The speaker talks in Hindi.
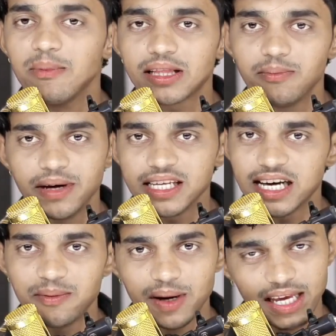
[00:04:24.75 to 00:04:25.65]
मतलब मेरे
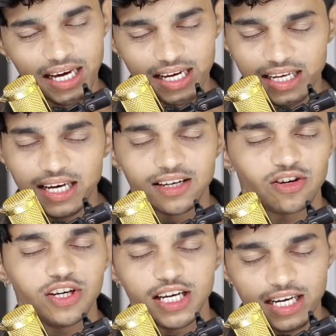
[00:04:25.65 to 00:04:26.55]
चैनल पर एक हज़ार
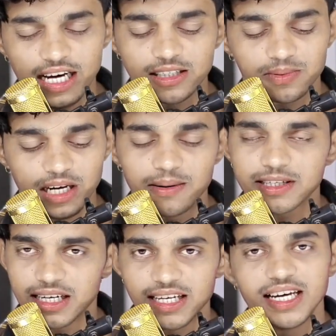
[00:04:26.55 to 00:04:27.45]
सॉरी एक लाख
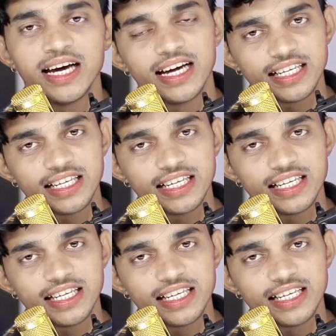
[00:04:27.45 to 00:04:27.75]
सब्सक्राइबर्स नहीं है